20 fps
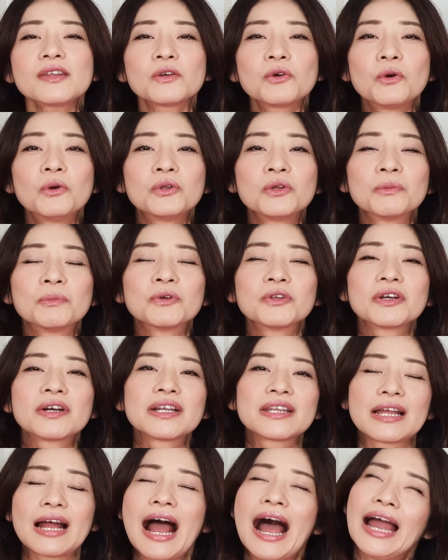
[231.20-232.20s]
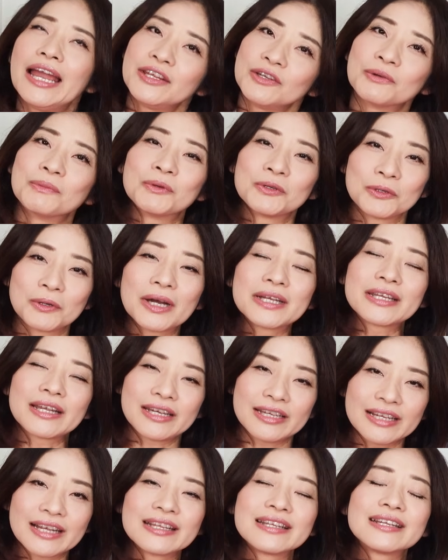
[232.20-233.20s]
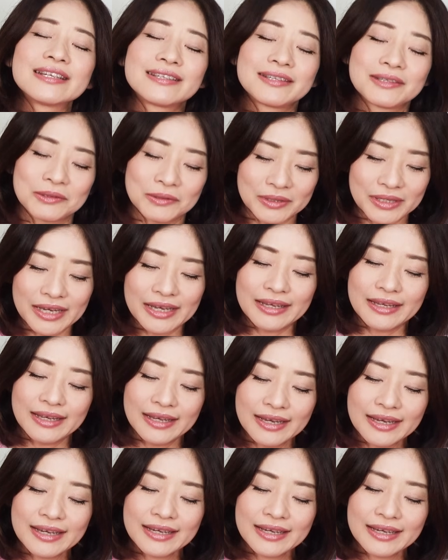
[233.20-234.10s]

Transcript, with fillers: 恋の物語愛の物語なんですよね。